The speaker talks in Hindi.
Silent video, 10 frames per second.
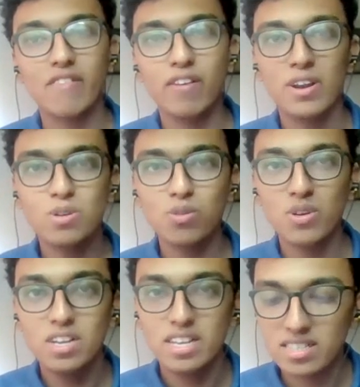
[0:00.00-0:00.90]
नरवाल को
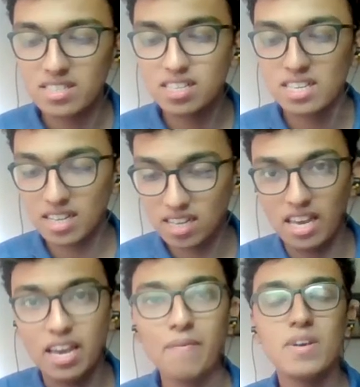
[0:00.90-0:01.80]
इस
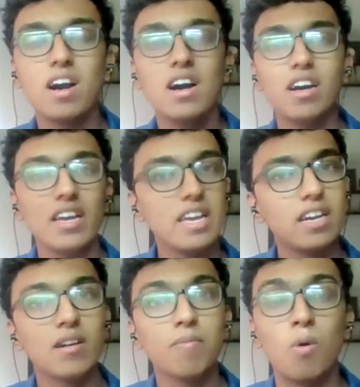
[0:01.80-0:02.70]
गेम का
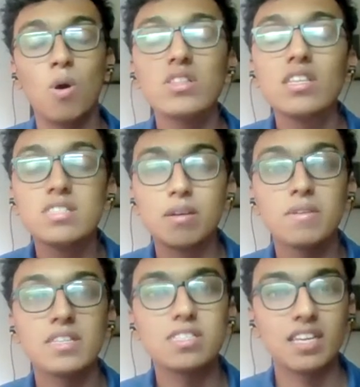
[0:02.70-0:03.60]
एक बहुत ही
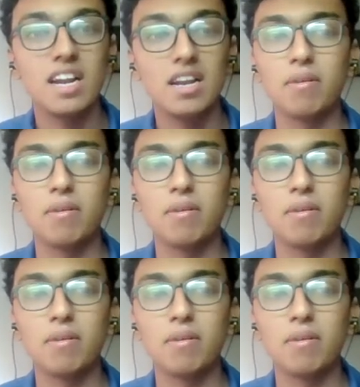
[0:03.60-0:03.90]
जबरदस्त खिलाड़ी